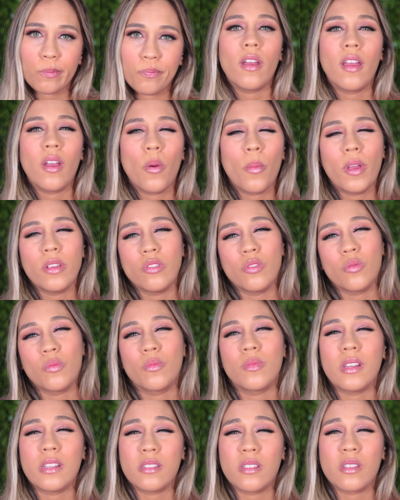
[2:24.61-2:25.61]
Realmente,
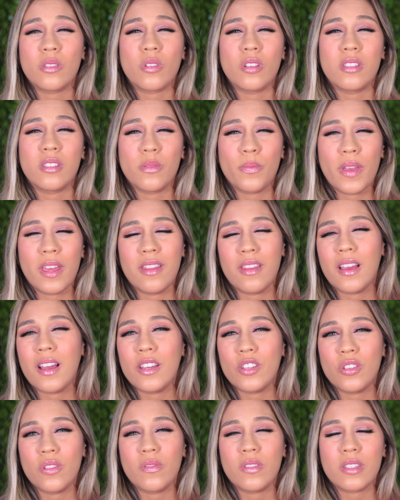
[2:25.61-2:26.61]
uma das coisas bem
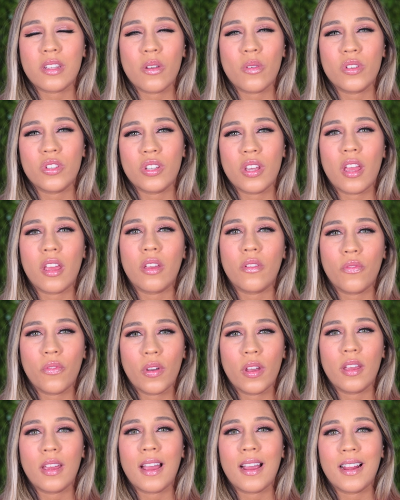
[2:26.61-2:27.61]
negativas que eu achei
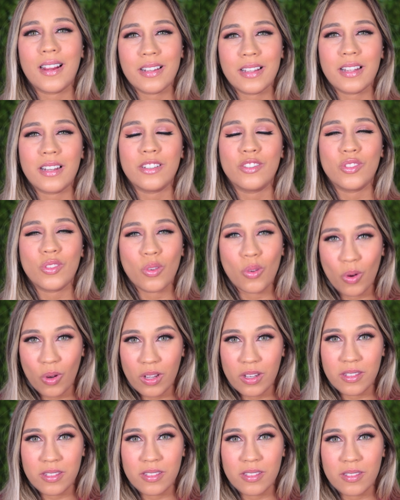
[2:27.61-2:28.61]
foi a cartela de
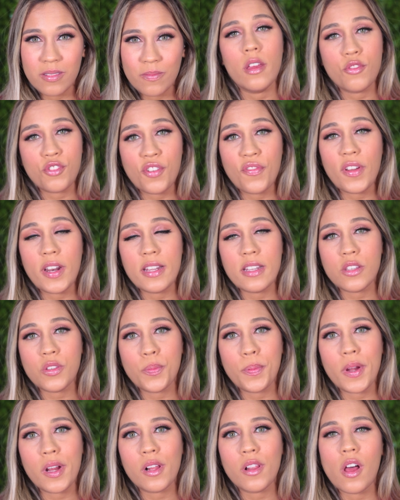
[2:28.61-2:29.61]
cores. Eu já falei do
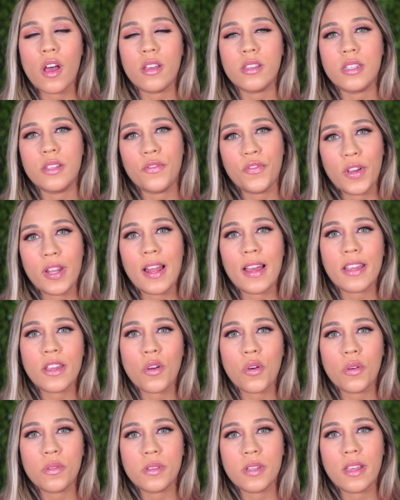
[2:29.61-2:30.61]
Super Gloss e foi lá que eu
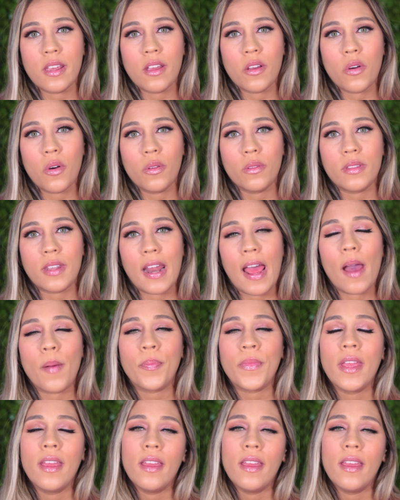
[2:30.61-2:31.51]
consegui encontrar.